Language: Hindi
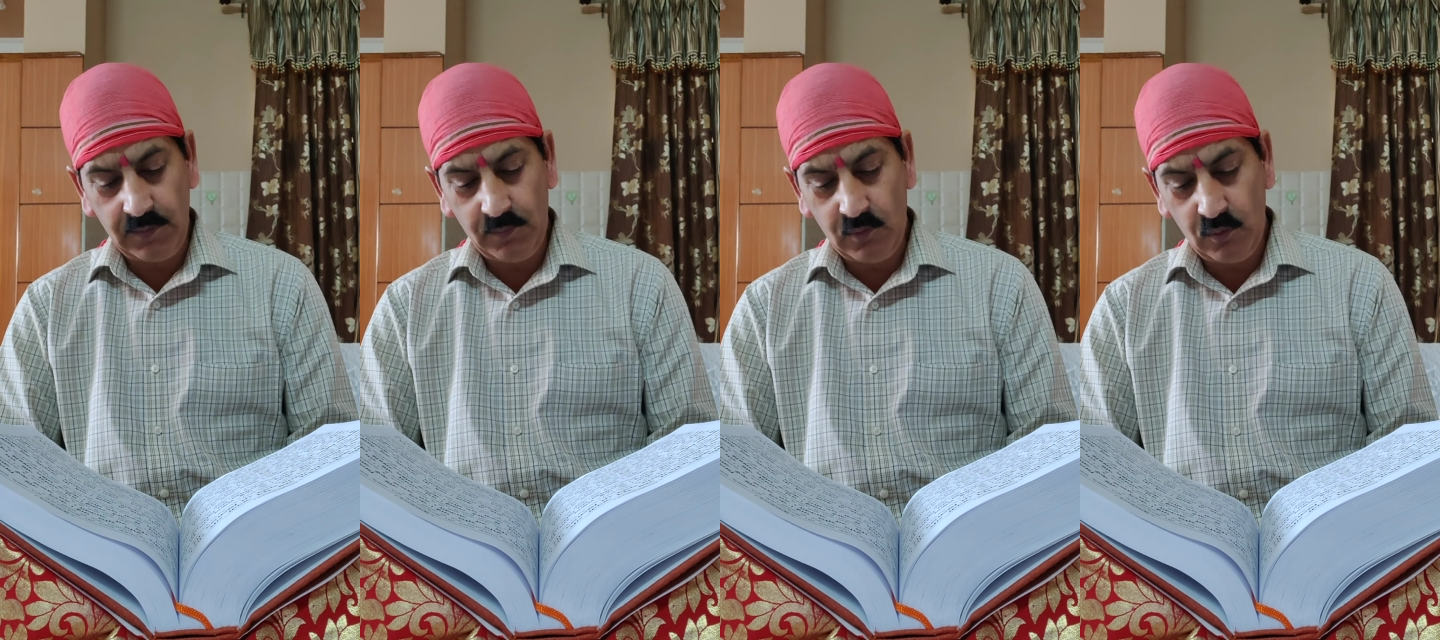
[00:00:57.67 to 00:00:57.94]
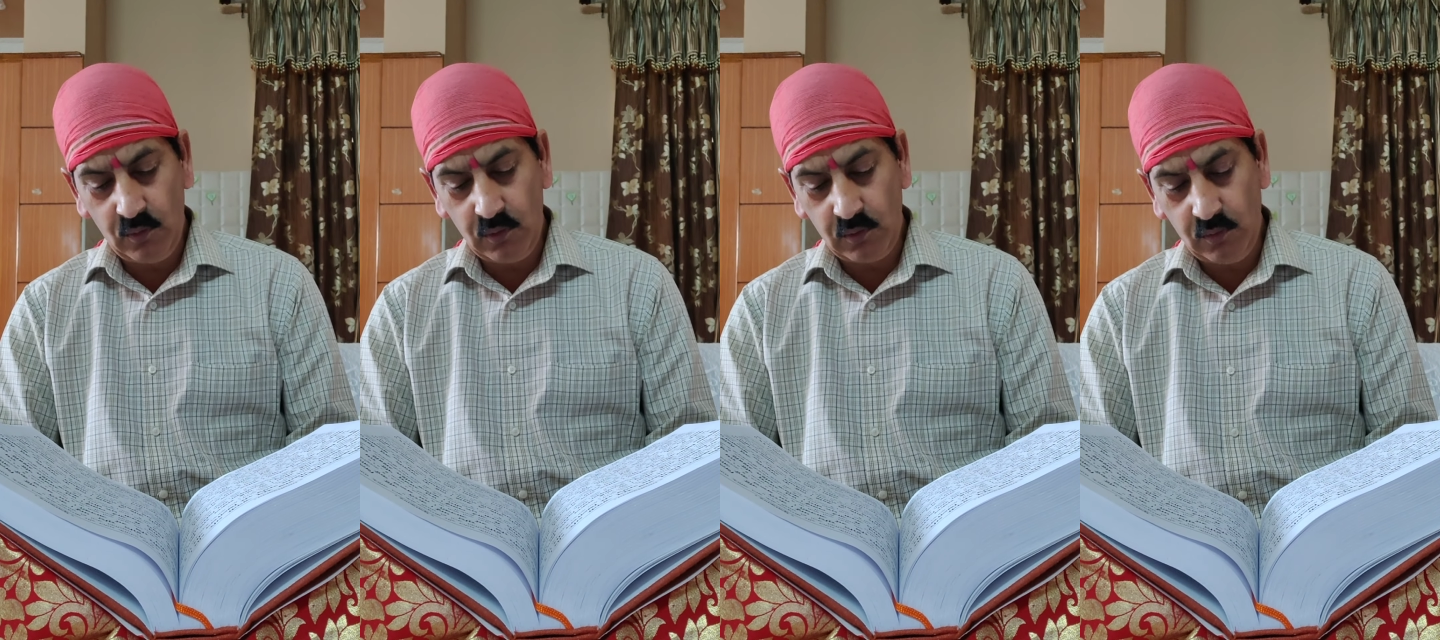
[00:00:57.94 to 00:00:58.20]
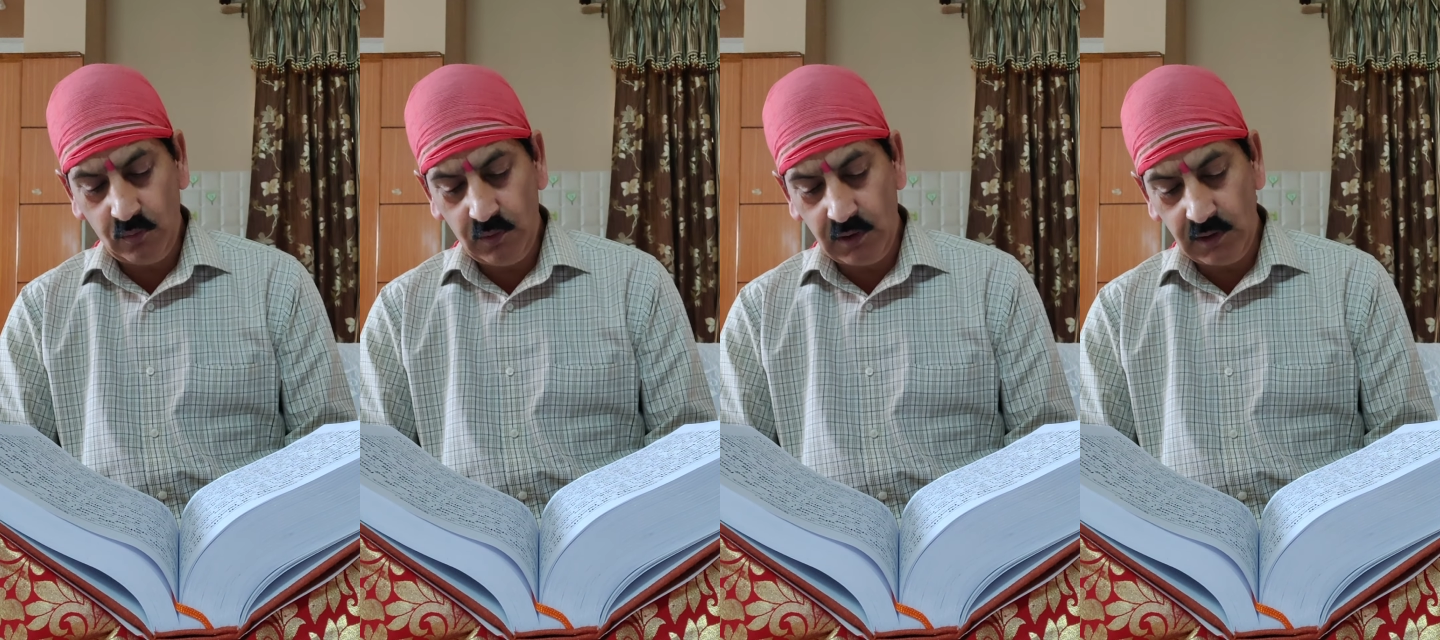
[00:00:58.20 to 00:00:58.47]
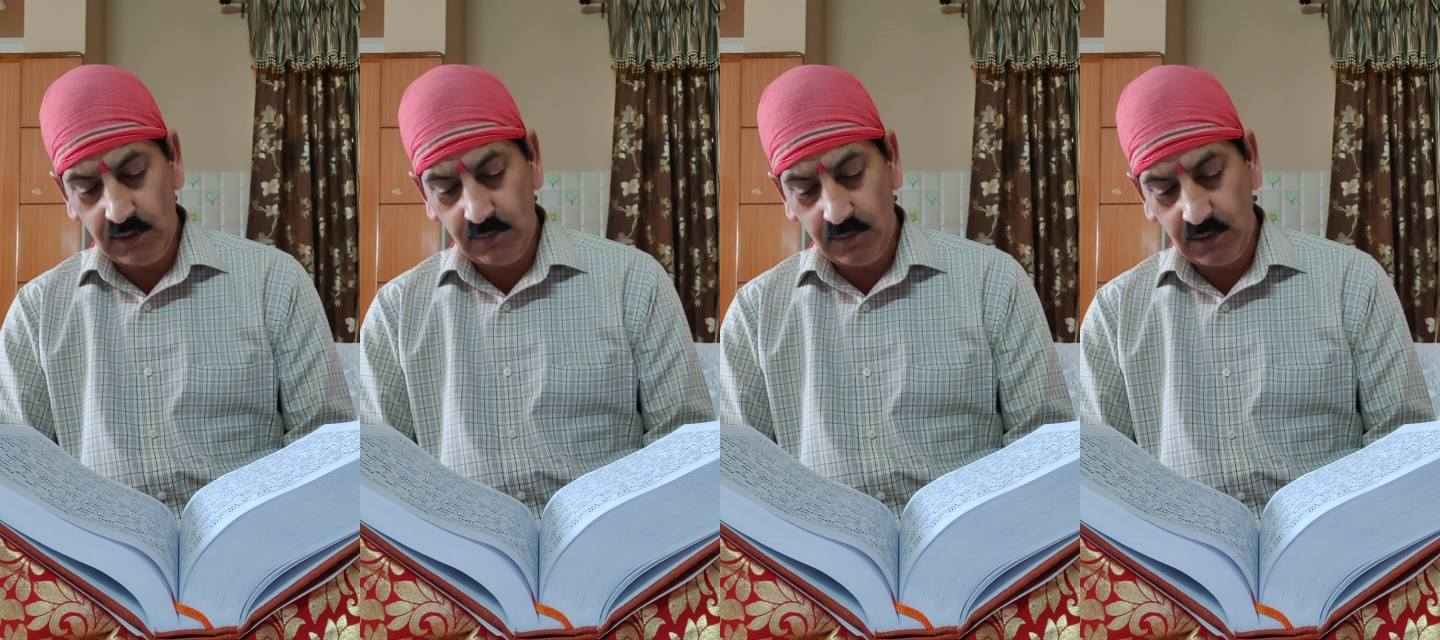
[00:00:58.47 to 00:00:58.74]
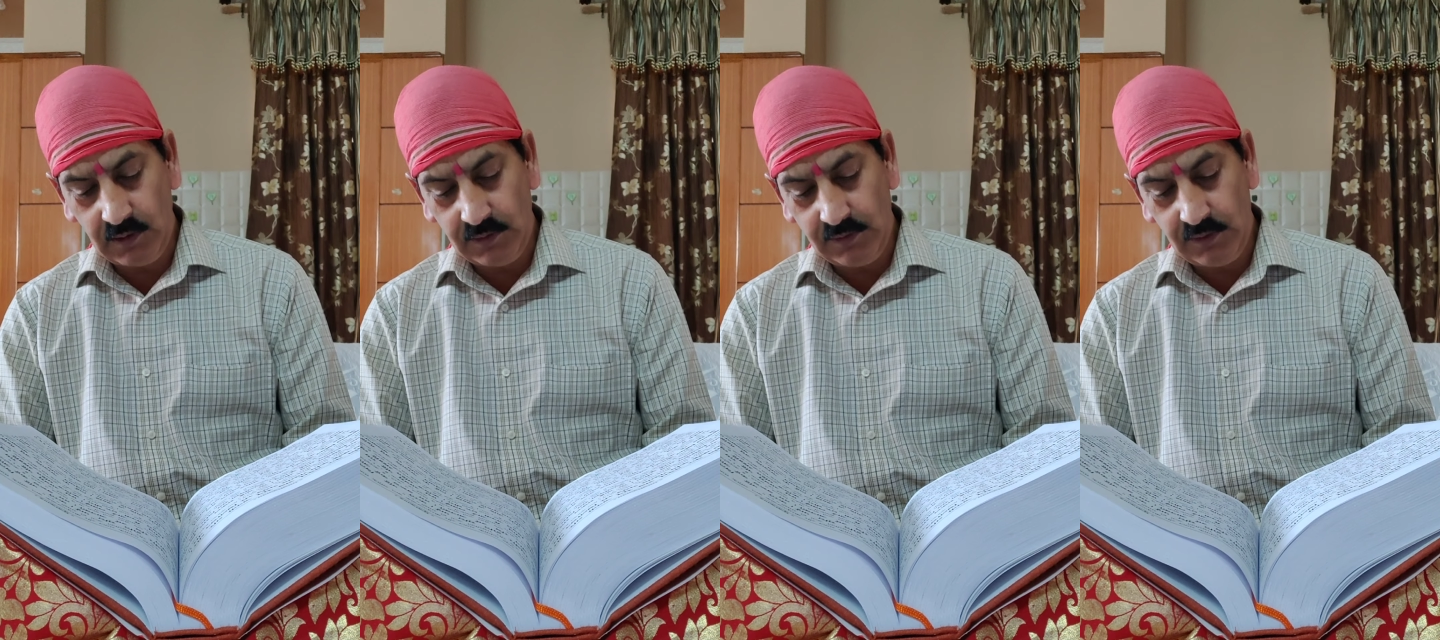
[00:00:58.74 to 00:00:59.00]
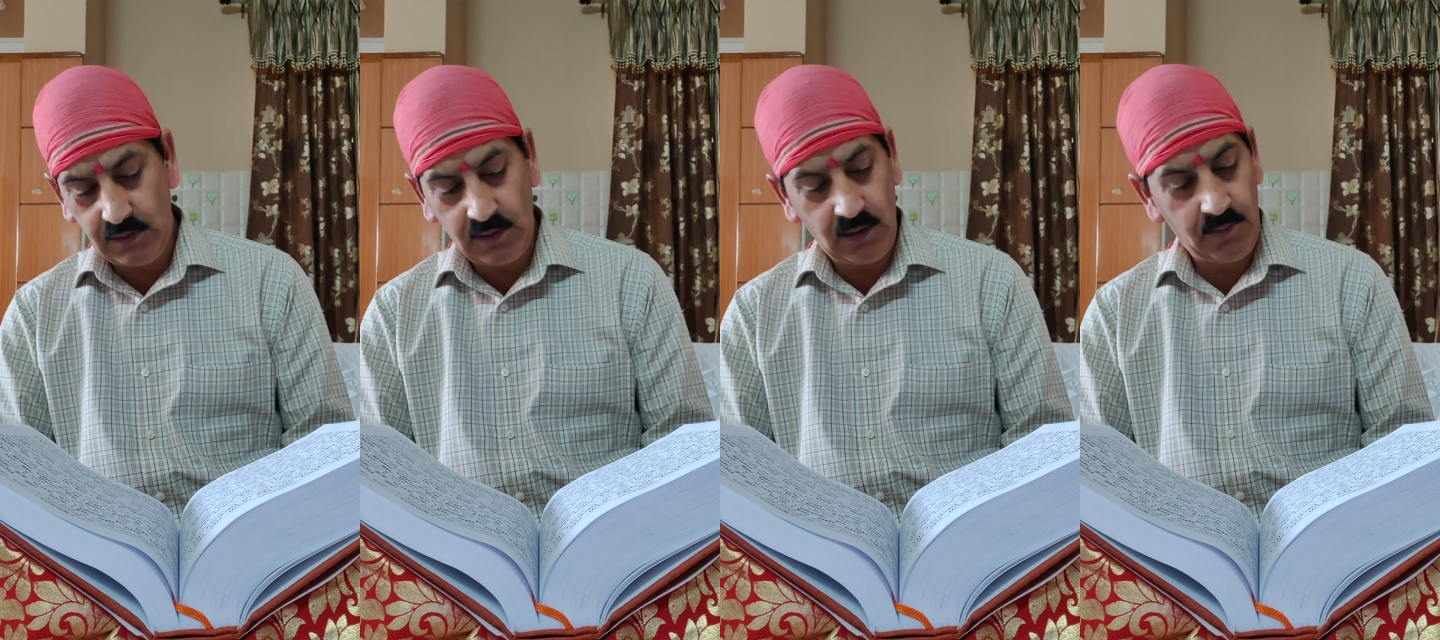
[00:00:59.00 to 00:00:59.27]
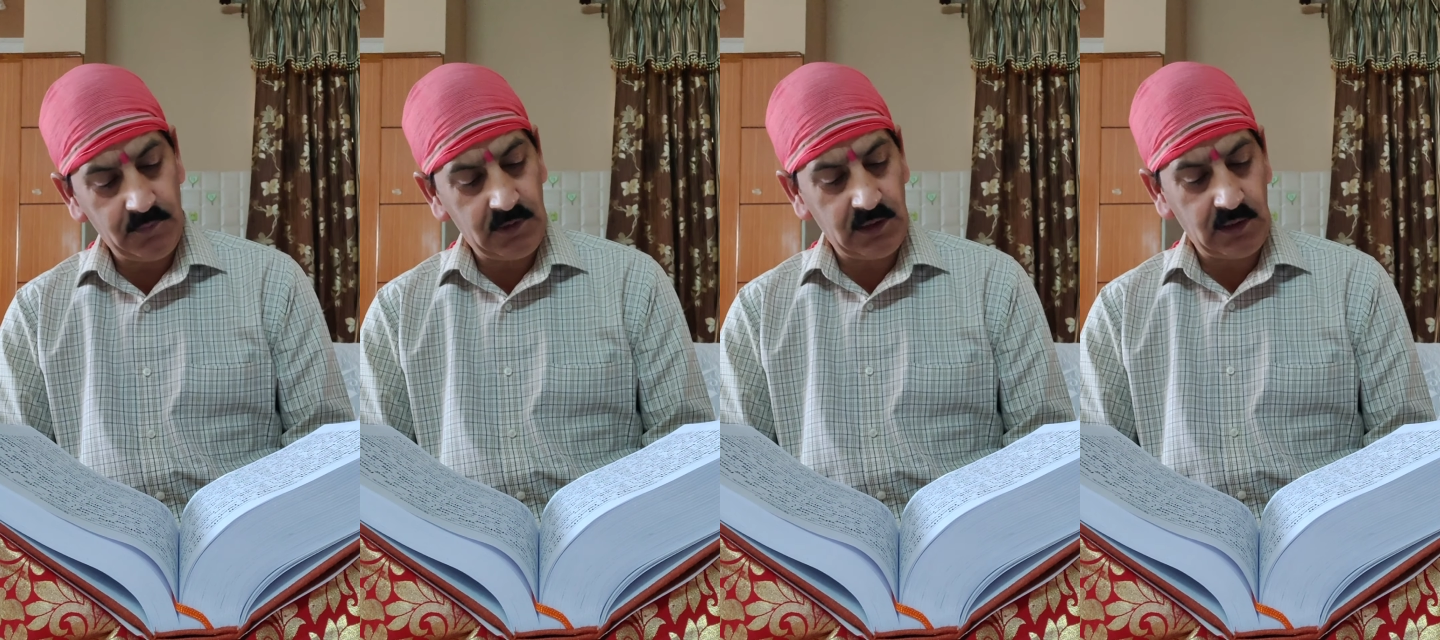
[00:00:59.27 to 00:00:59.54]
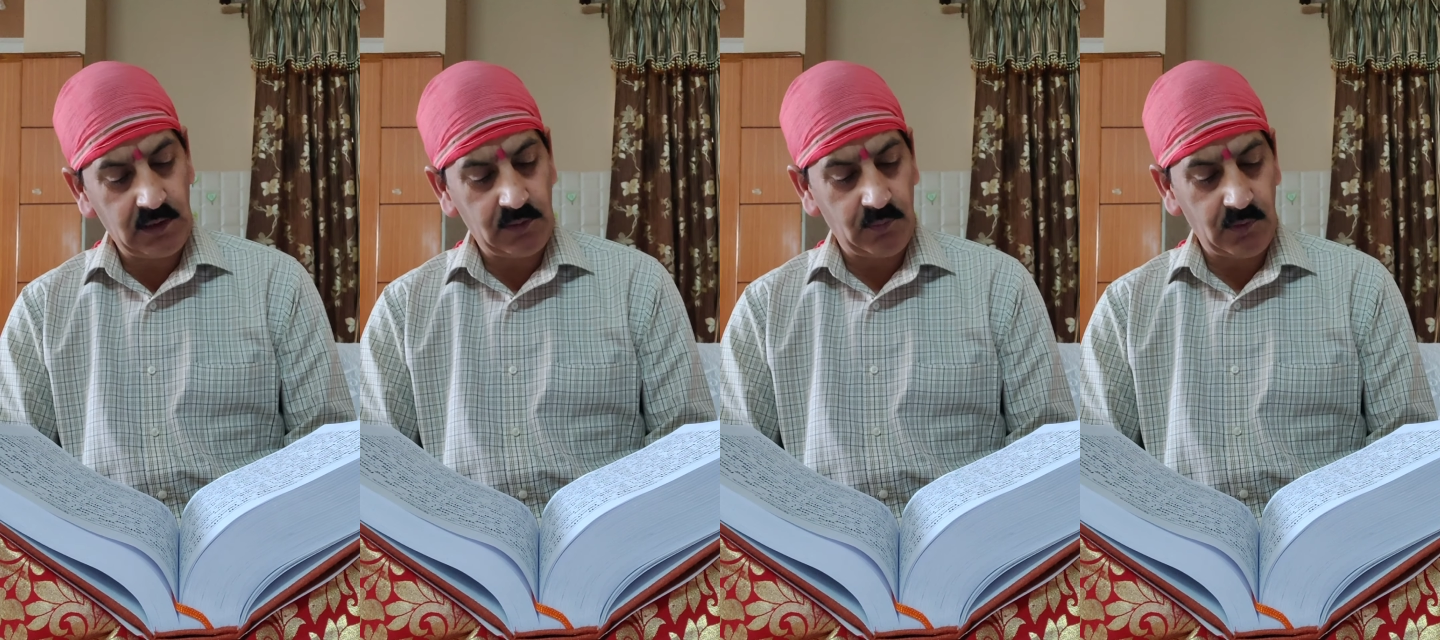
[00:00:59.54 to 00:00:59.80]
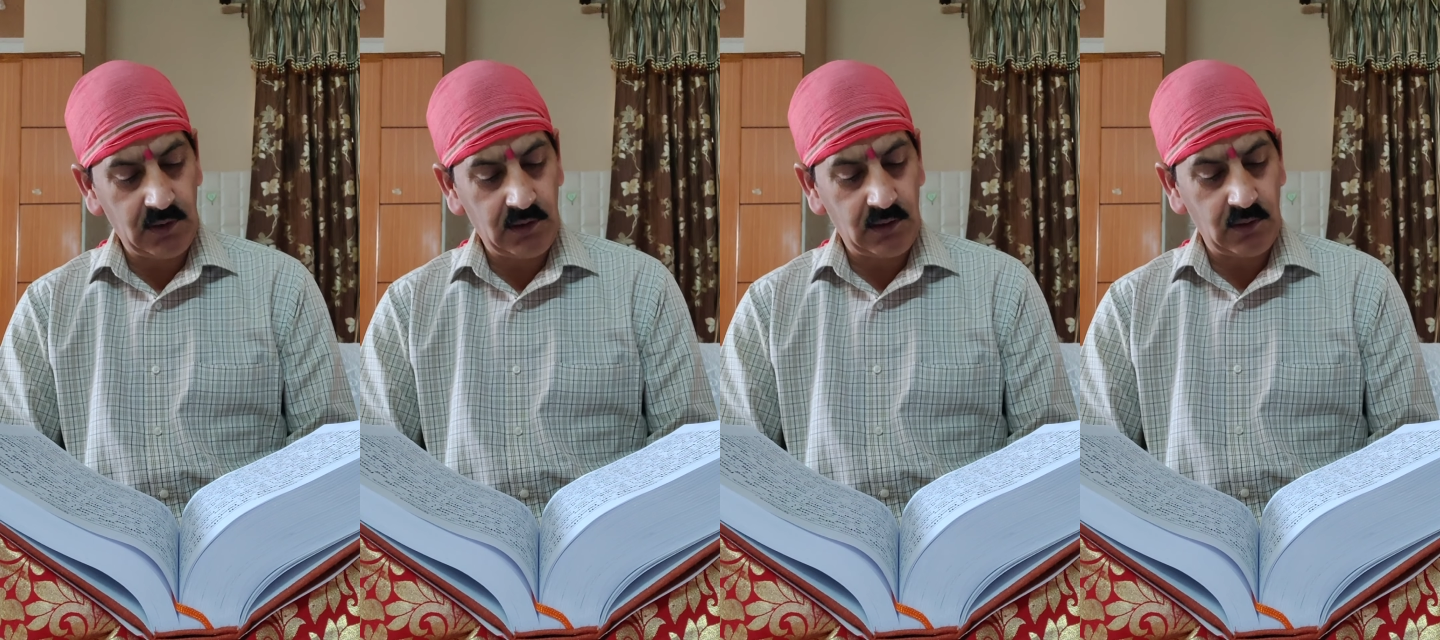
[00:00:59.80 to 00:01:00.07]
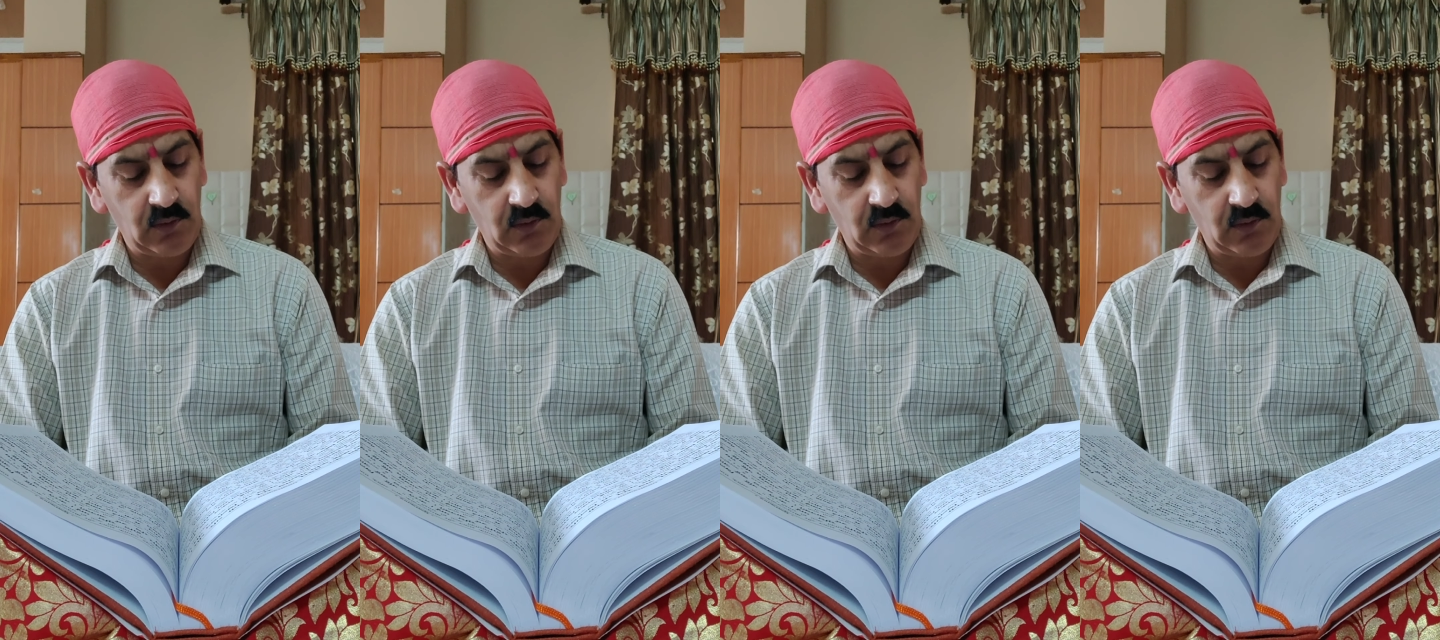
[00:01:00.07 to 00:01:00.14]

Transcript: सेवकों को सुख देने वाले श्री राम जी का स्मरण